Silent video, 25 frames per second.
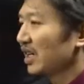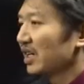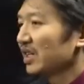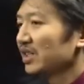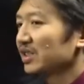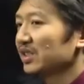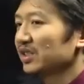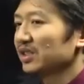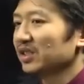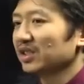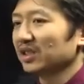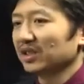一
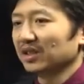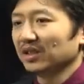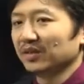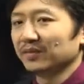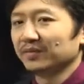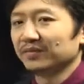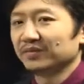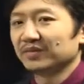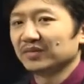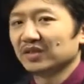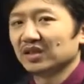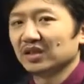起的
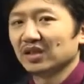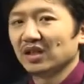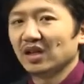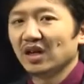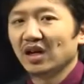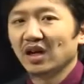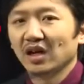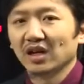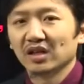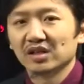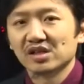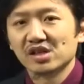
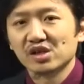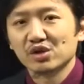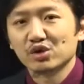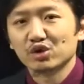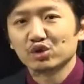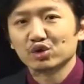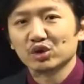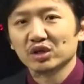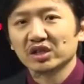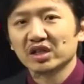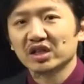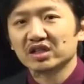啊。也就是
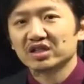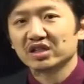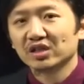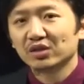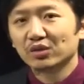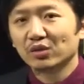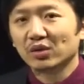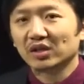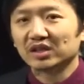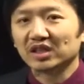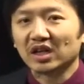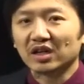说，在生
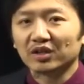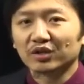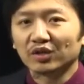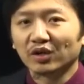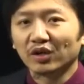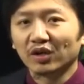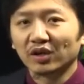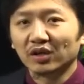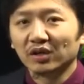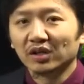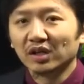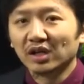活当
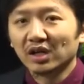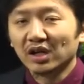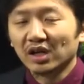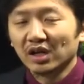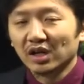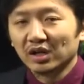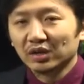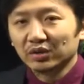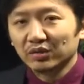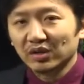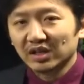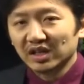中，
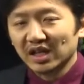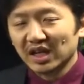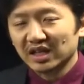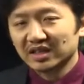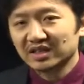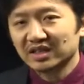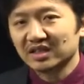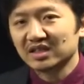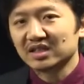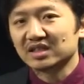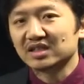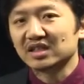对待
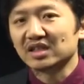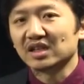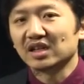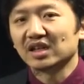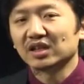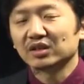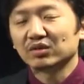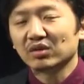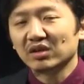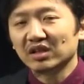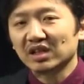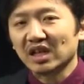自己、
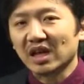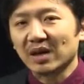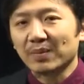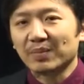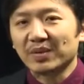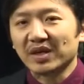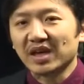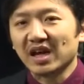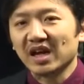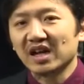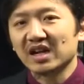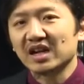对待
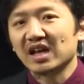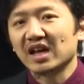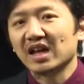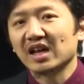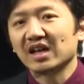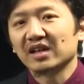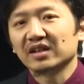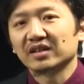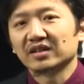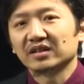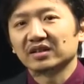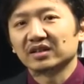别
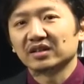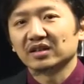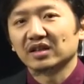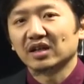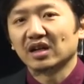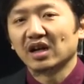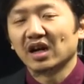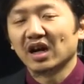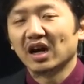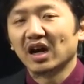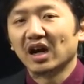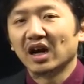人
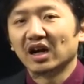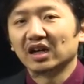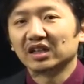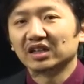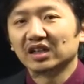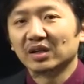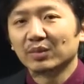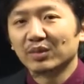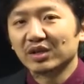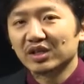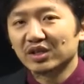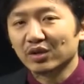啊，
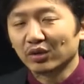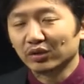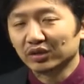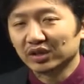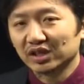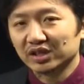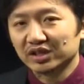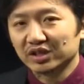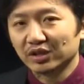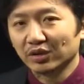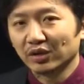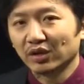那么有的
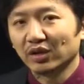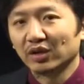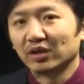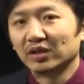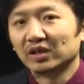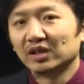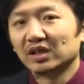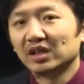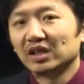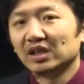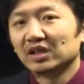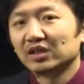时候。
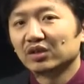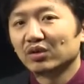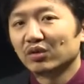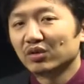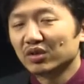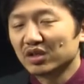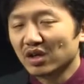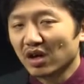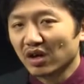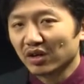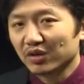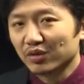都
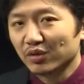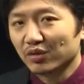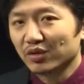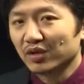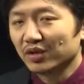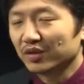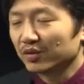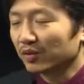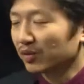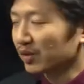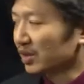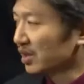要用一
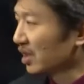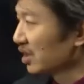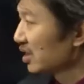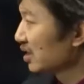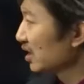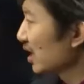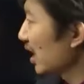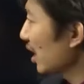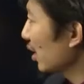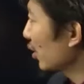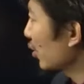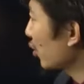种更
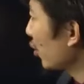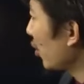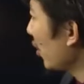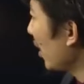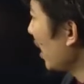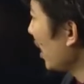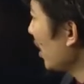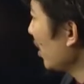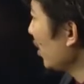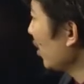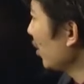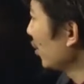加
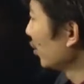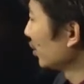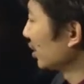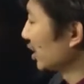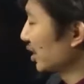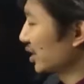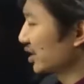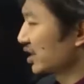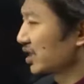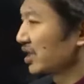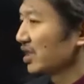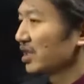宽厚的
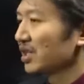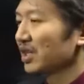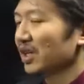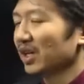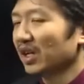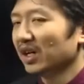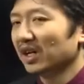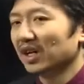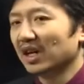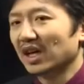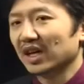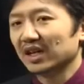视野
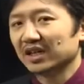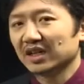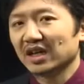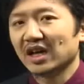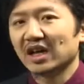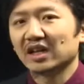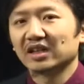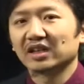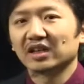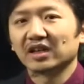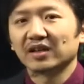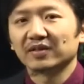来
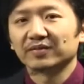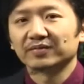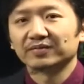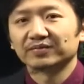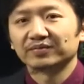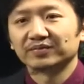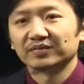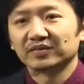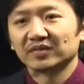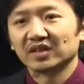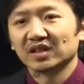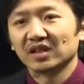看
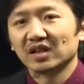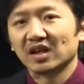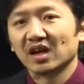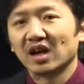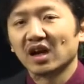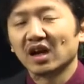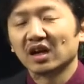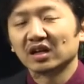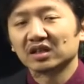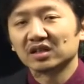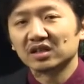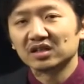待，
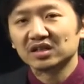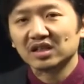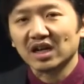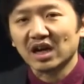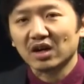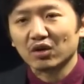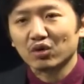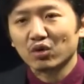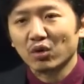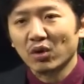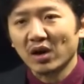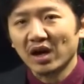啊，更加
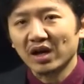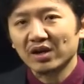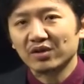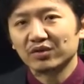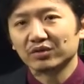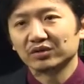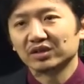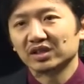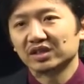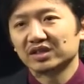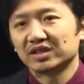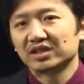宽
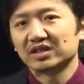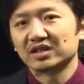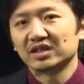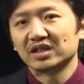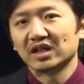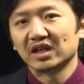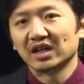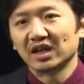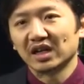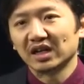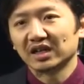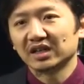容的视
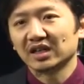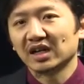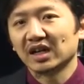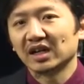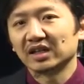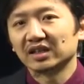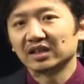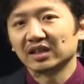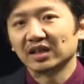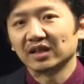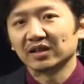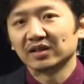野来看
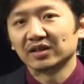待，